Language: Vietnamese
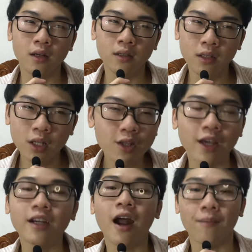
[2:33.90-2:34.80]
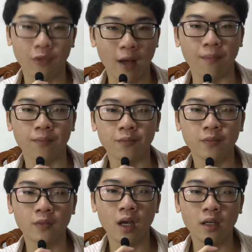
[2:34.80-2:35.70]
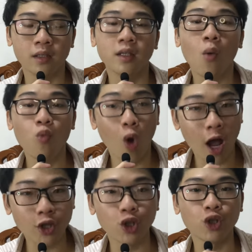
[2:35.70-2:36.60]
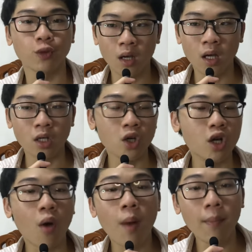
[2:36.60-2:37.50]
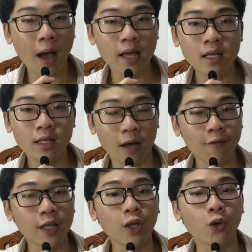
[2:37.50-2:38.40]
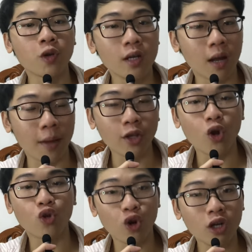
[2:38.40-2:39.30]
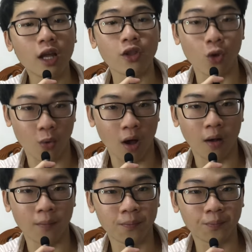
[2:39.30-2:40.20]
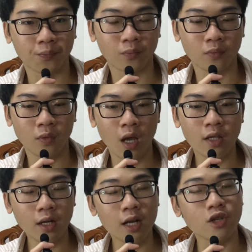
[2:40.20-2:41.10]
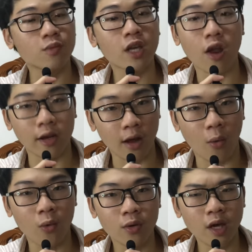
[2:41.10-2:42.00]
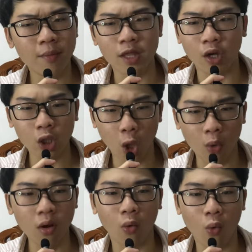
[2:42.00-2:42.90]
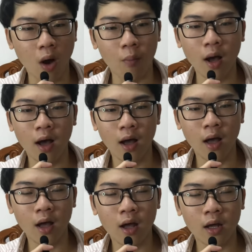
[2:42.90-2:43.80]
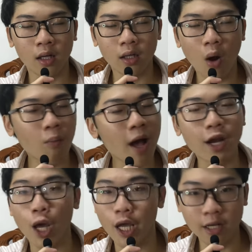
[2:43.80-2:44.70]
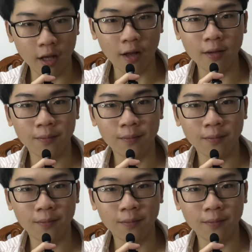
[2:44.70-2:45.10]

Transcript: Nó cứ diễn ra âm thầm, không khoa trương Người đầu bếp ấy đã phải tự khích lại bản thân rất là nhiều lần. Nhất là trong giai đoạn đầu, khi mà những nỗ lực của ông á, không ai để ý tới.